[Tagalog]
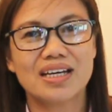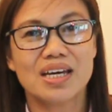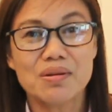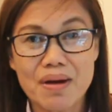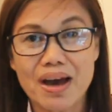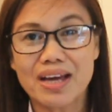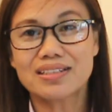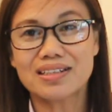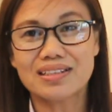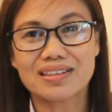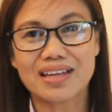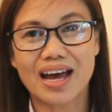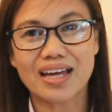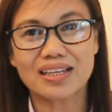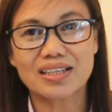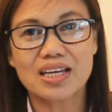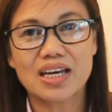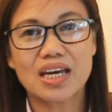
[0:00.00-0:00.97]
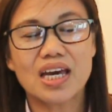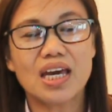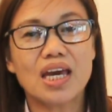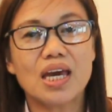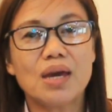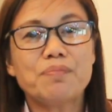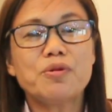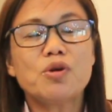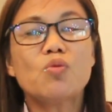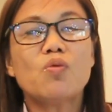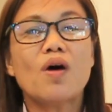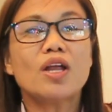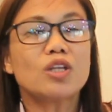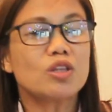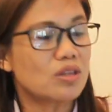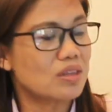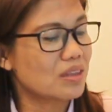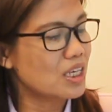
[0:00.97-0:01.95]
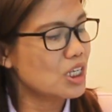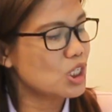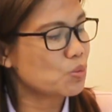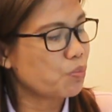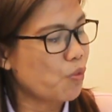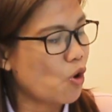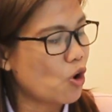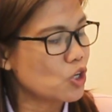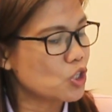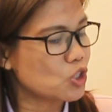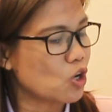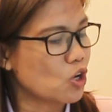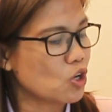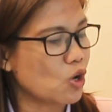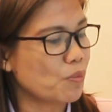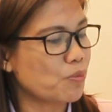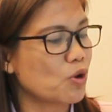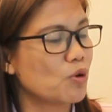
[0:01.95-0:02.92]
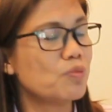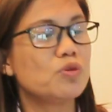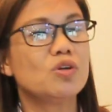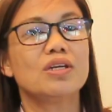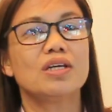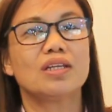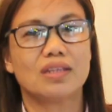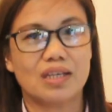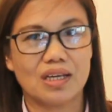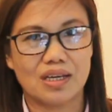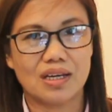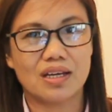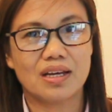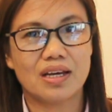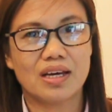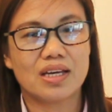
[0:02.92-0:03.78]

Imagine that. If you want this portion of community